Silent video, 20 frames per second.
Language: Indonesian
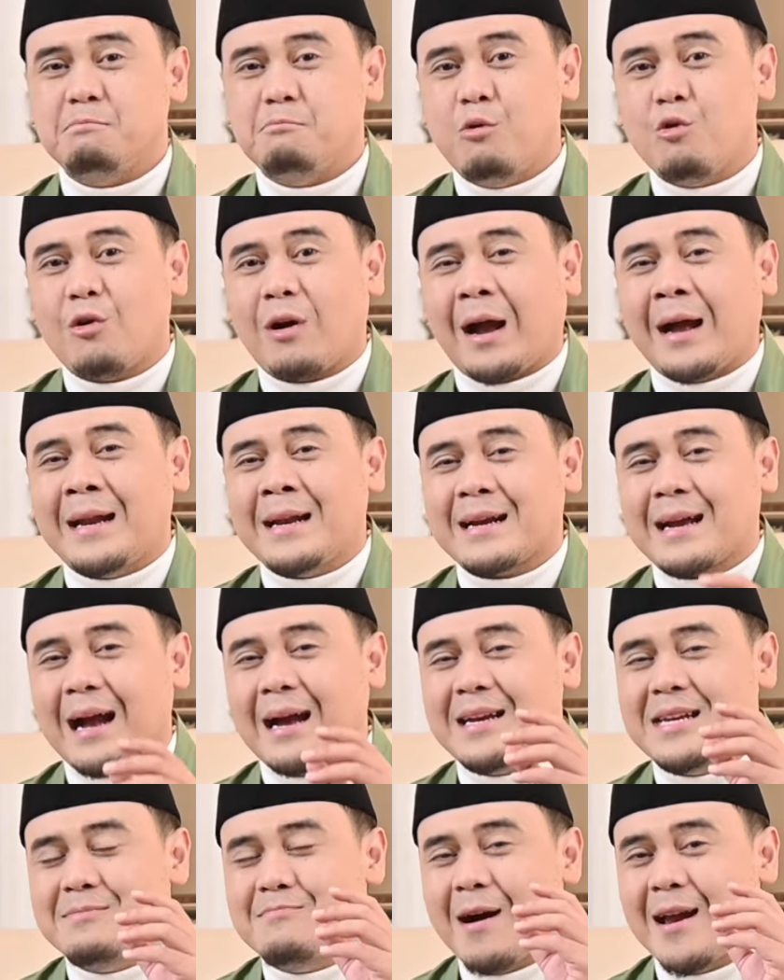
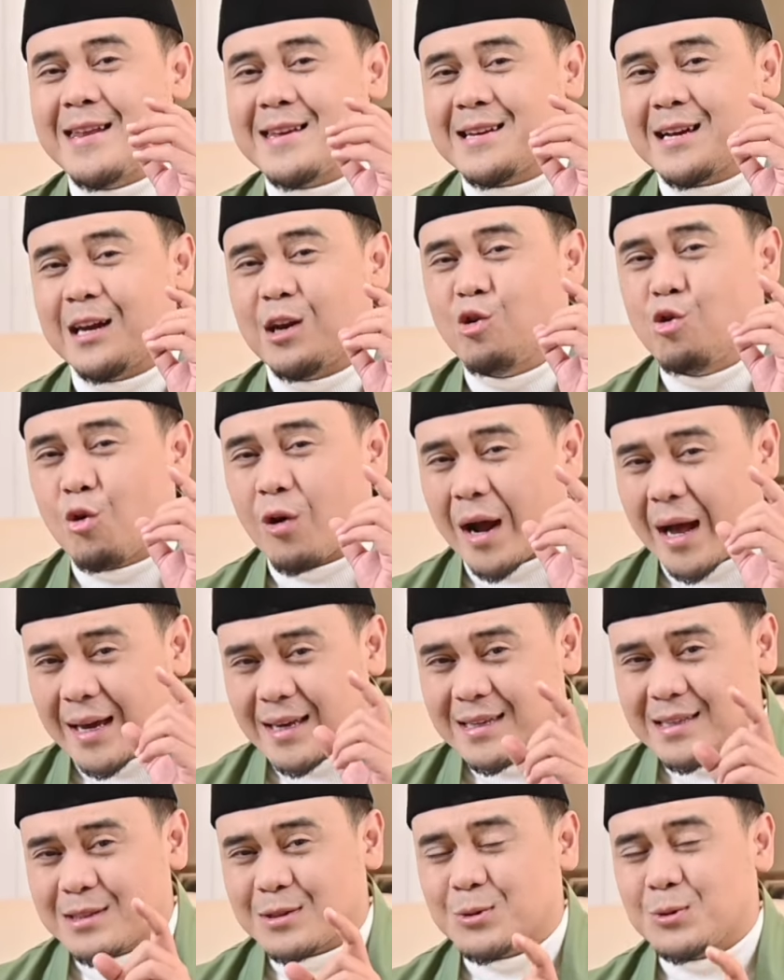bukankah di balik
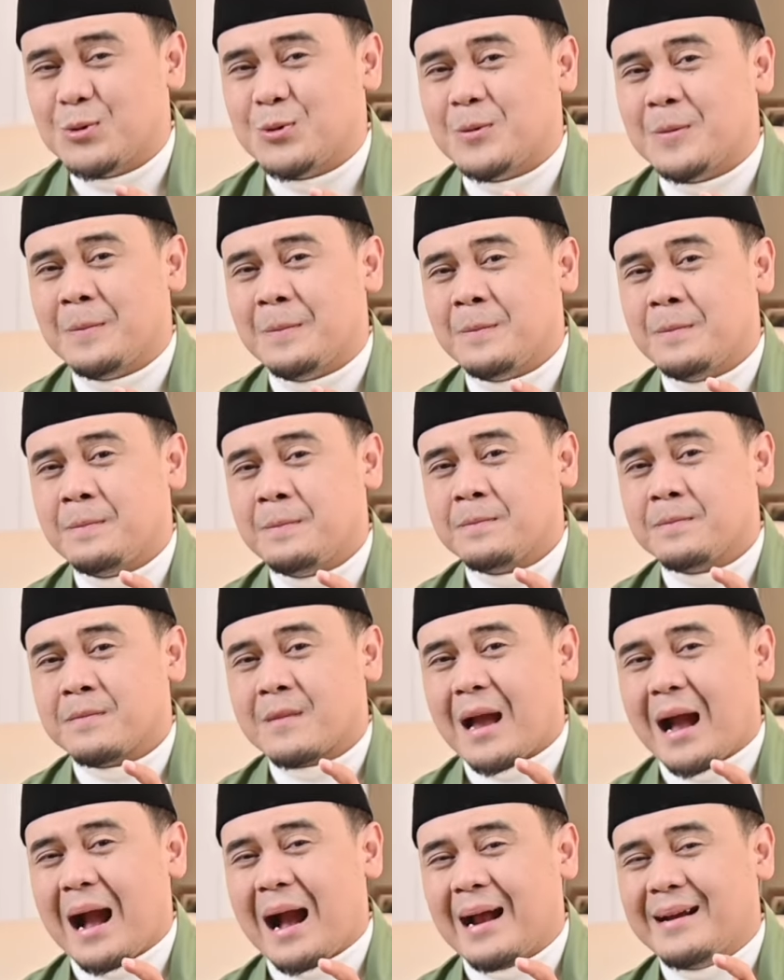luka itu
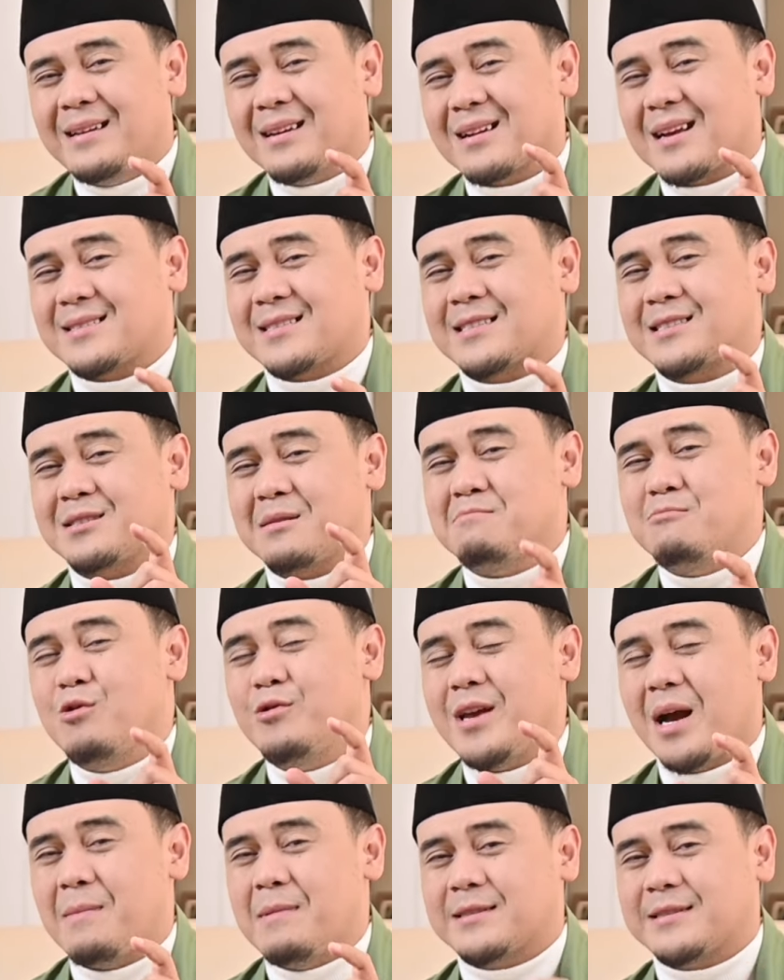ada rasa
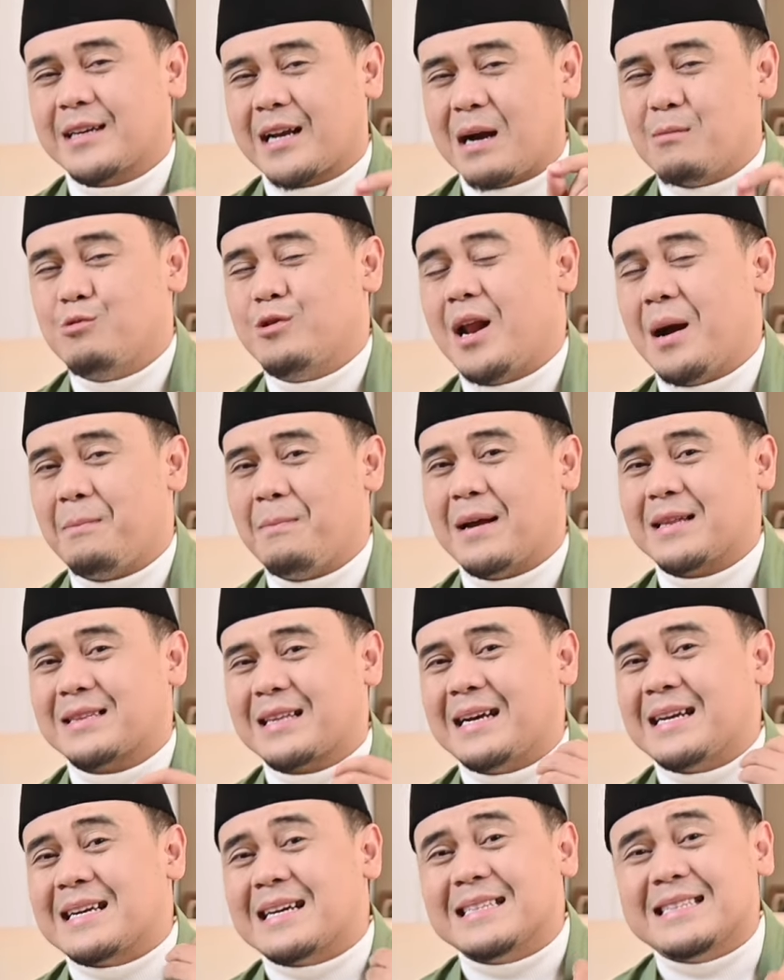sembuh yang bisa kamu
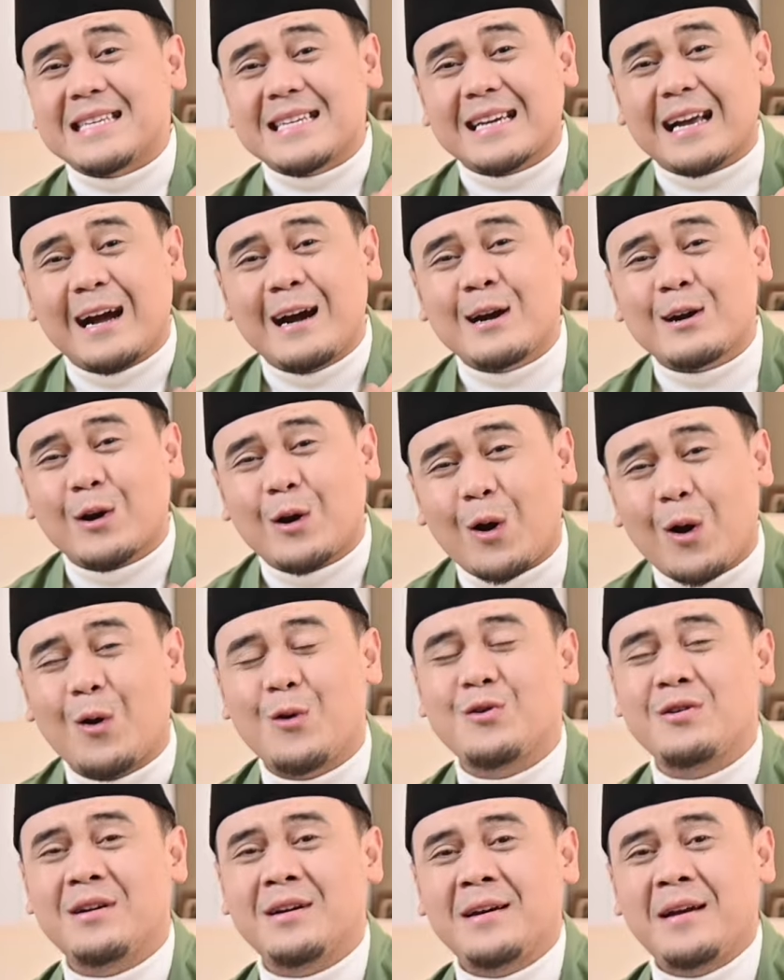dapatkan ketika
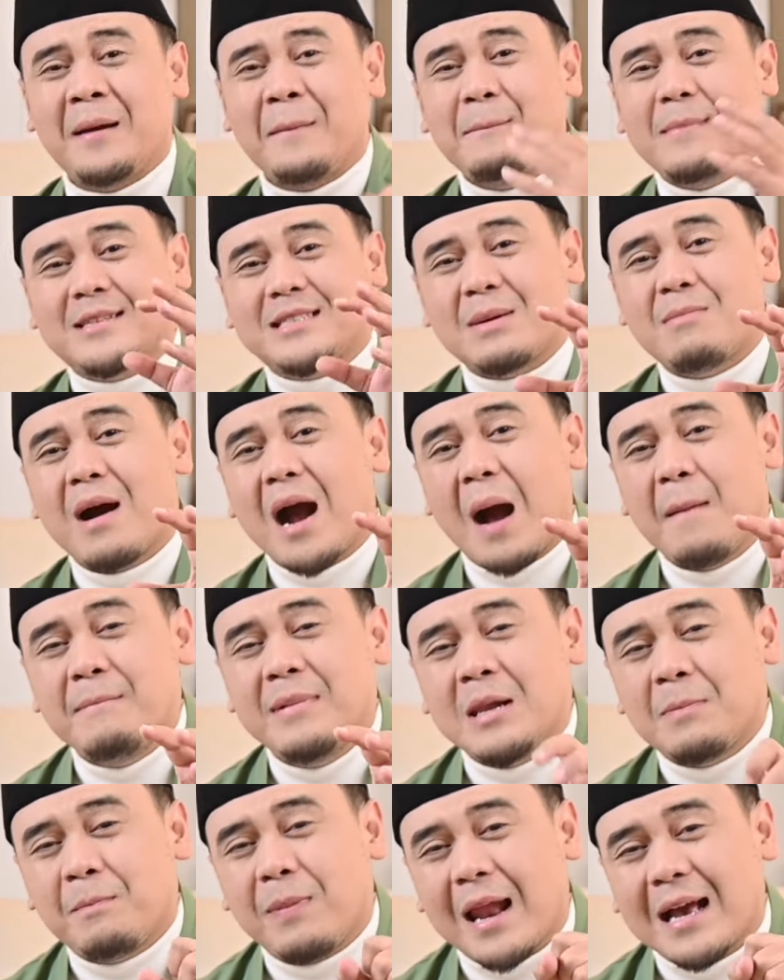engkau bisa
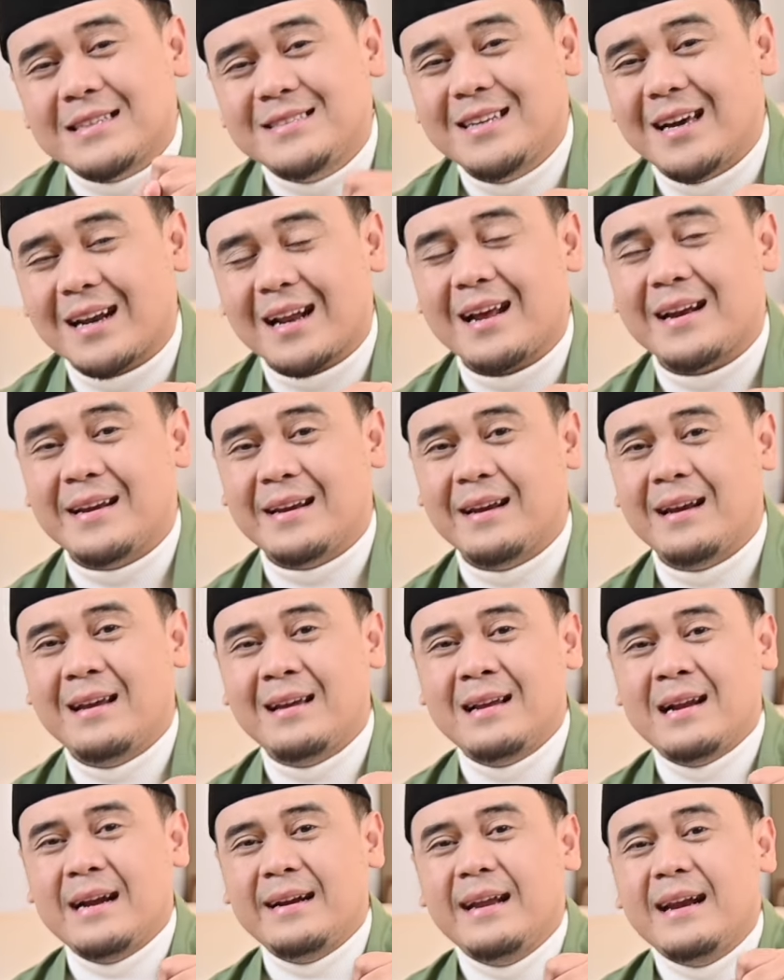mengambil pelajaran
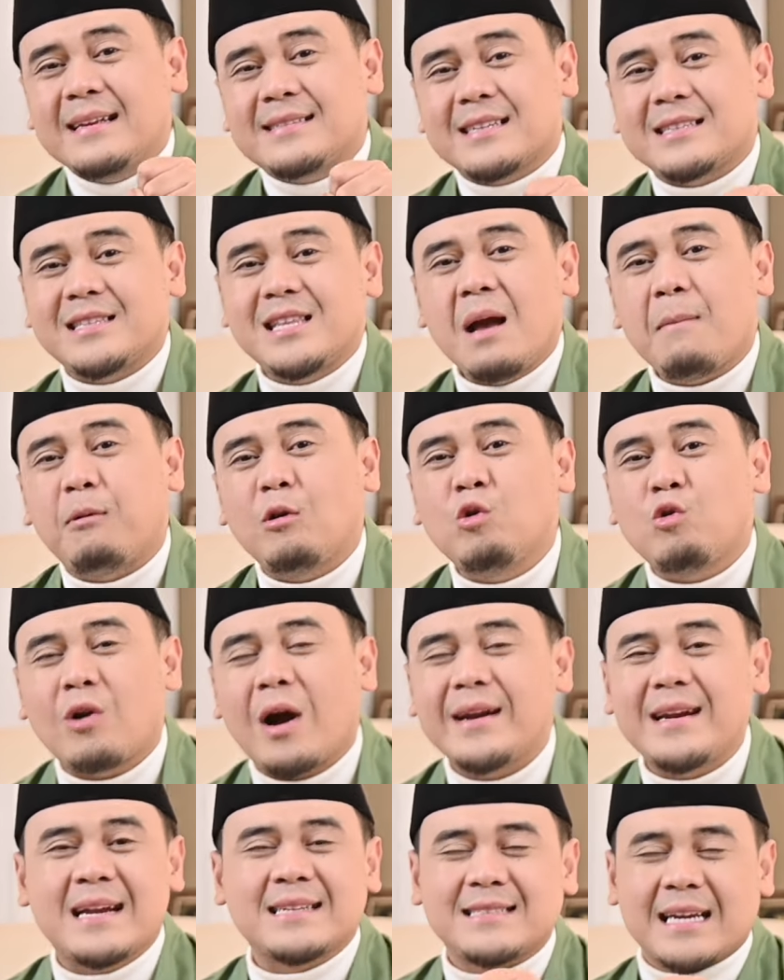dari setiap
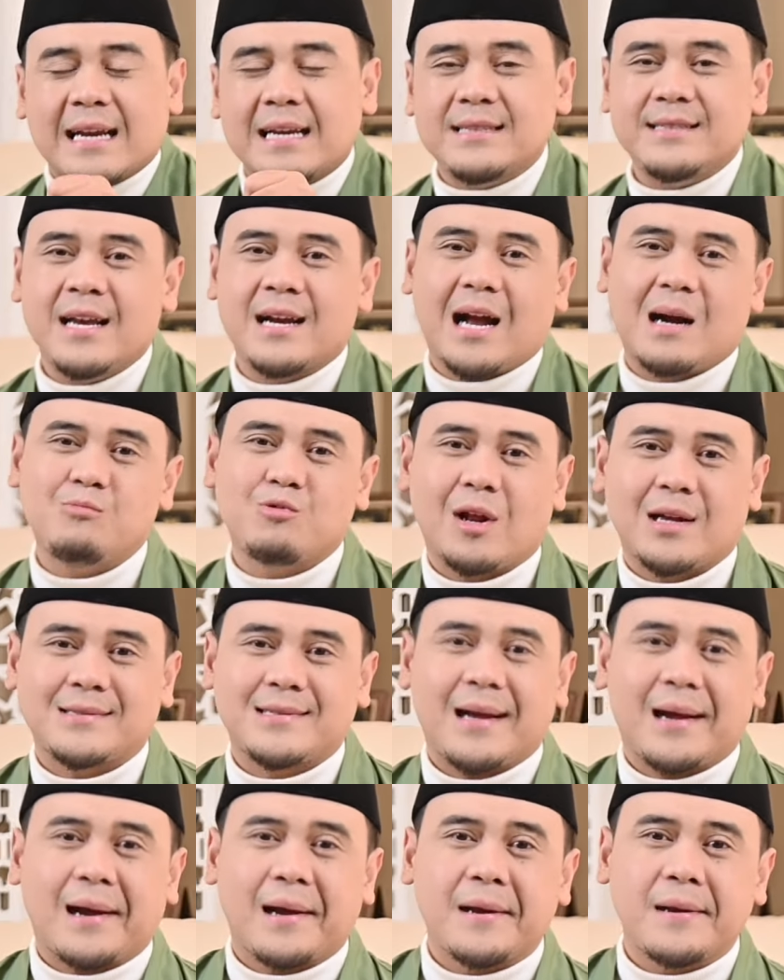luka dan sakit yang kamu
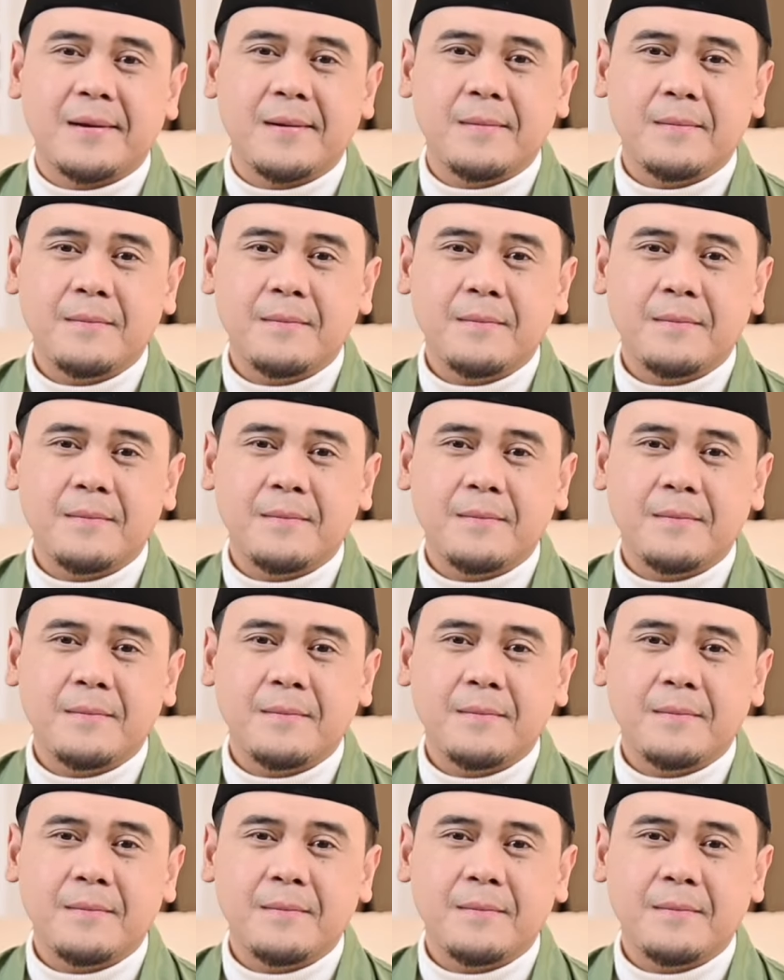rasakan.